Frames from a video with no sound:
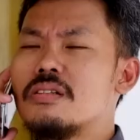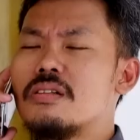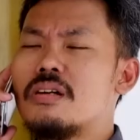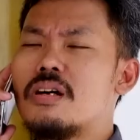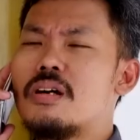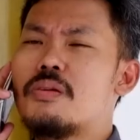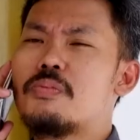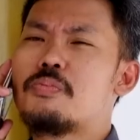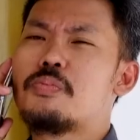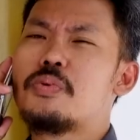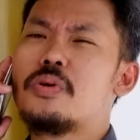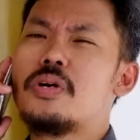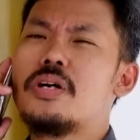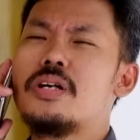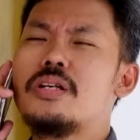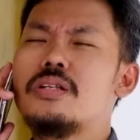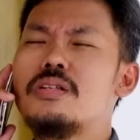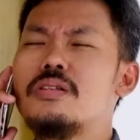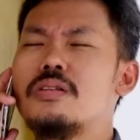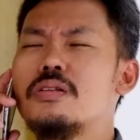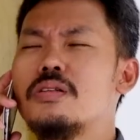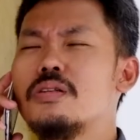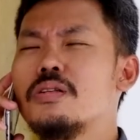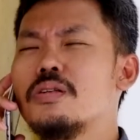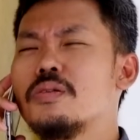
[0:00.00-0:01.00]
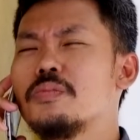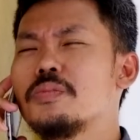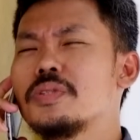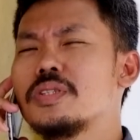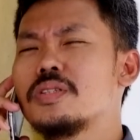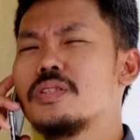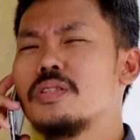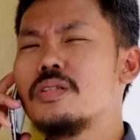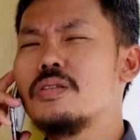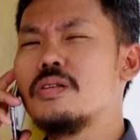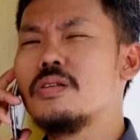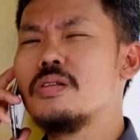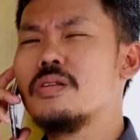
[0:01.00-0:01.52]
Ah, gue lo,
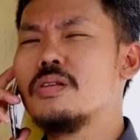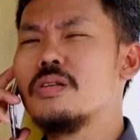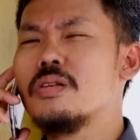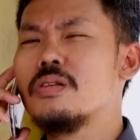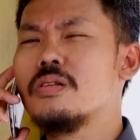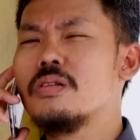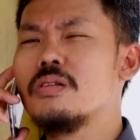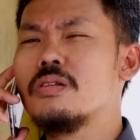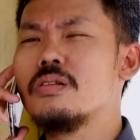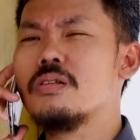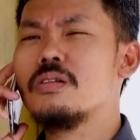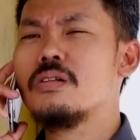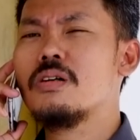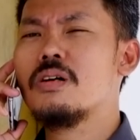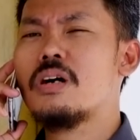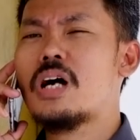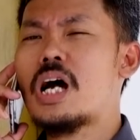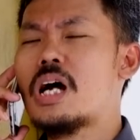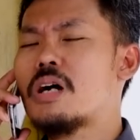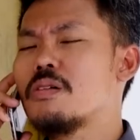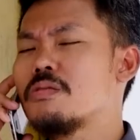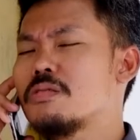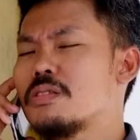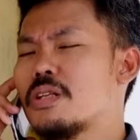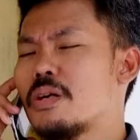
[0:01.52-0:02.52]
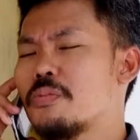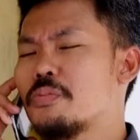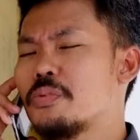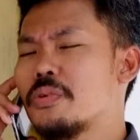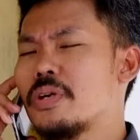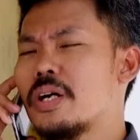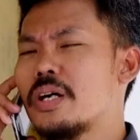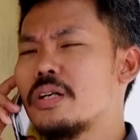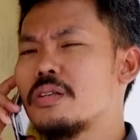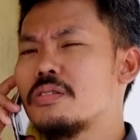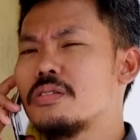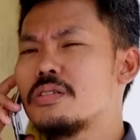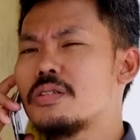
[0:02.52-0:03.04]
mesti lo. Aku ah, udah
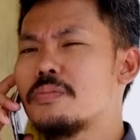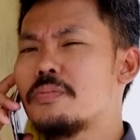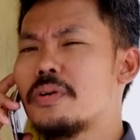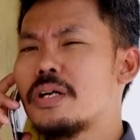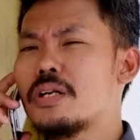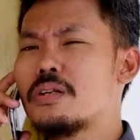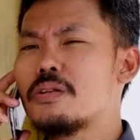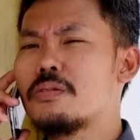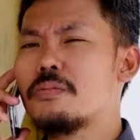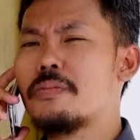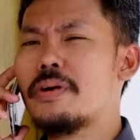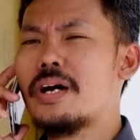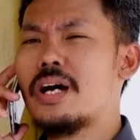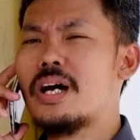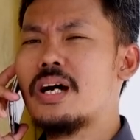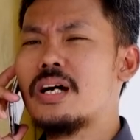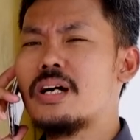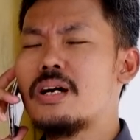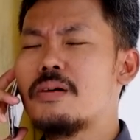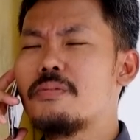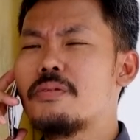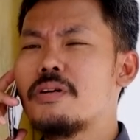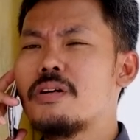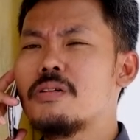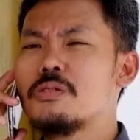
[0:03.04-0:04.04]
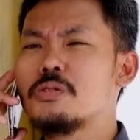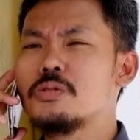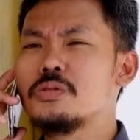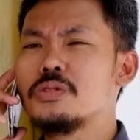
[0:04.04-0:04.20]
pulang lo depan rumah, nggak bawa